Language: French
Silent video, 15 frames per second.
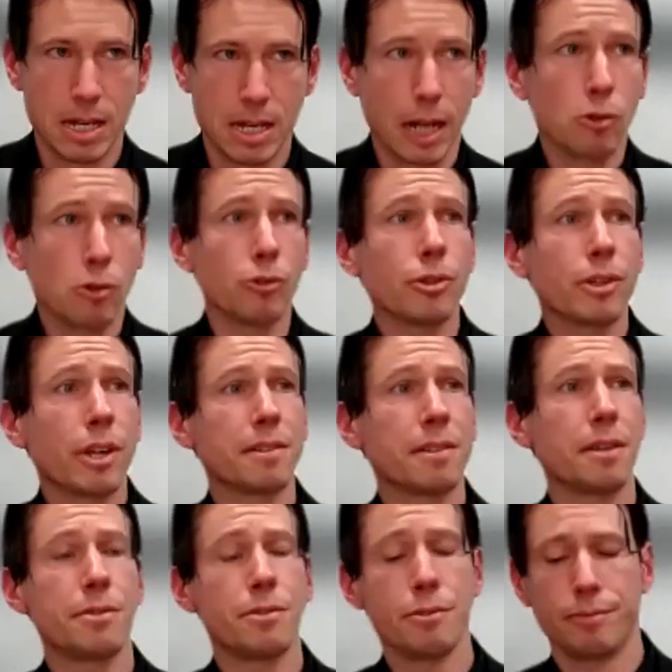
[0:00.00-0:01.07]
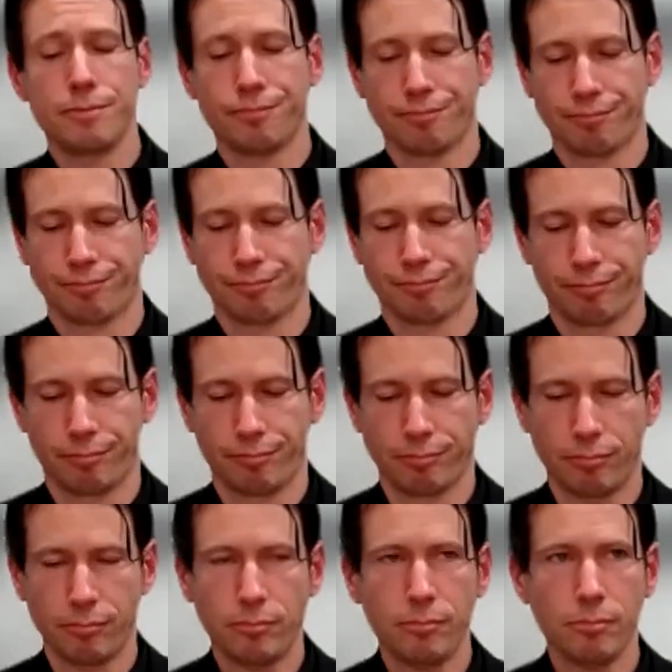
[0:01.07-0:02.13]
la Cour de cassation
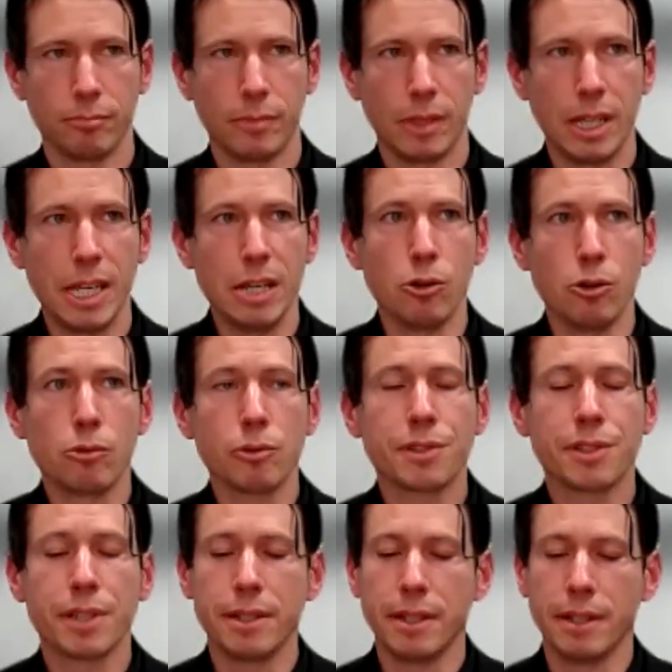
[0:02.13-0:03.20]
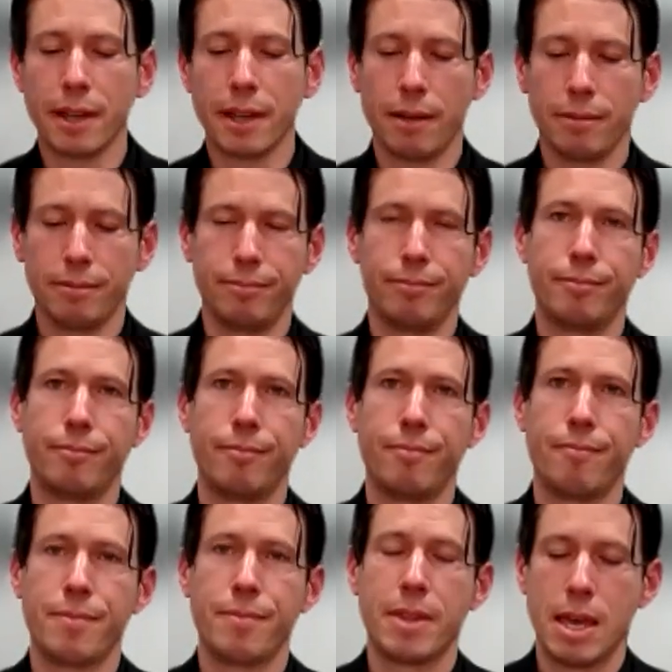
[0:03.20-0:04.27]
et le Conseil d'État
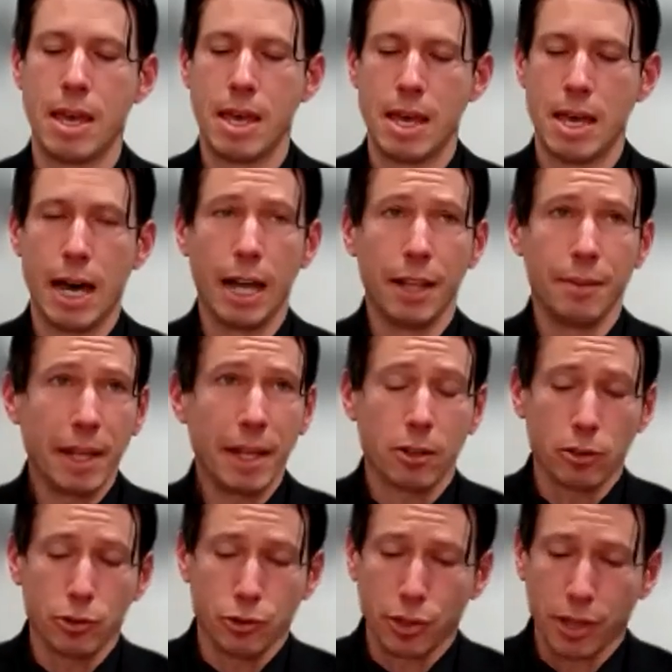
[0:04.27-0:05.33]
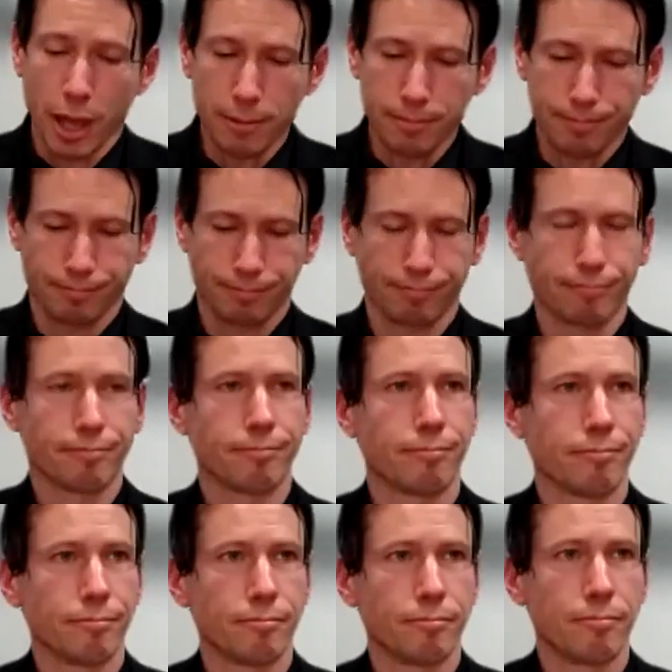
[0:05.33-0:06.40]
admettent qu'en ce cas,
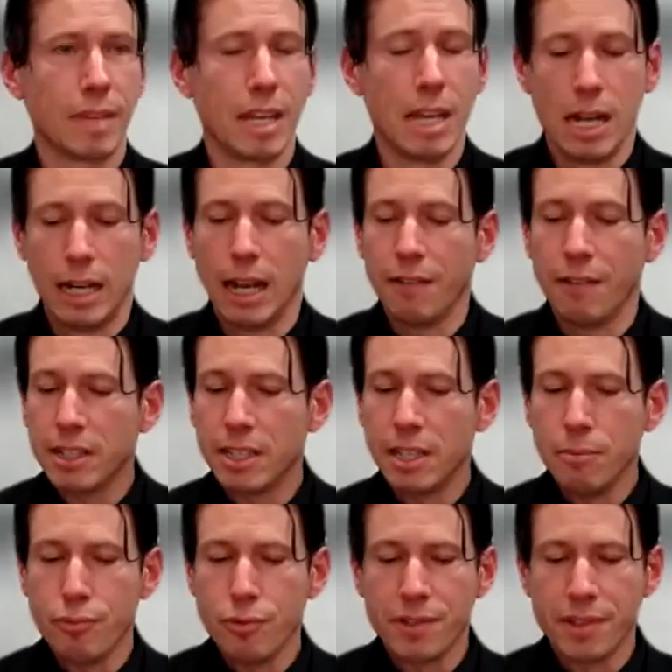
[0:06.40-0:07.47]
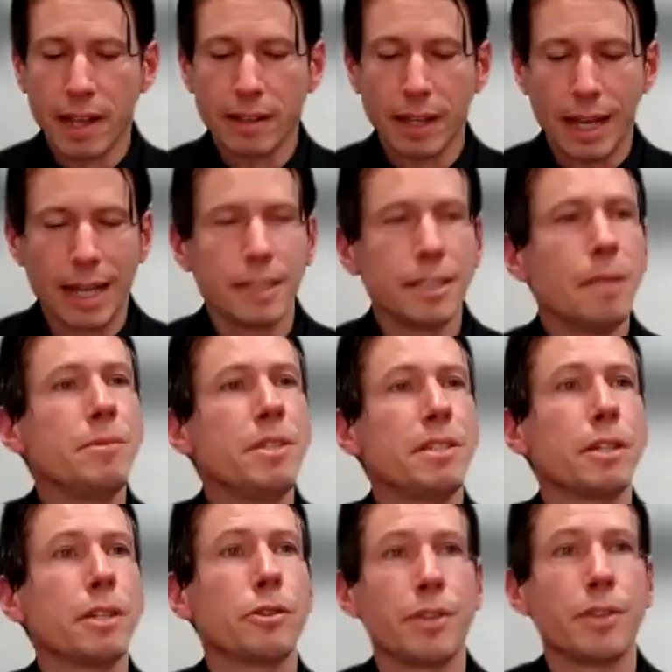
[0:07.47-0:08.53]
la victime puisse être
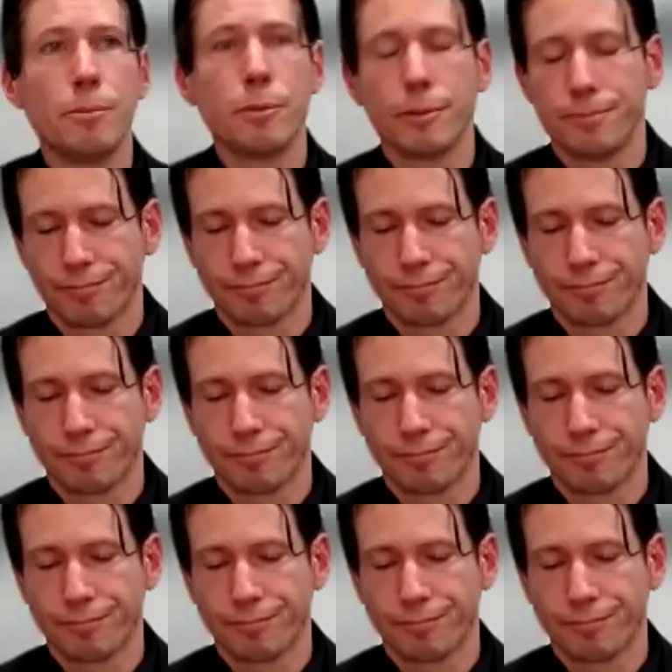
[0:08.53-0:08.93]
indemnisée totalement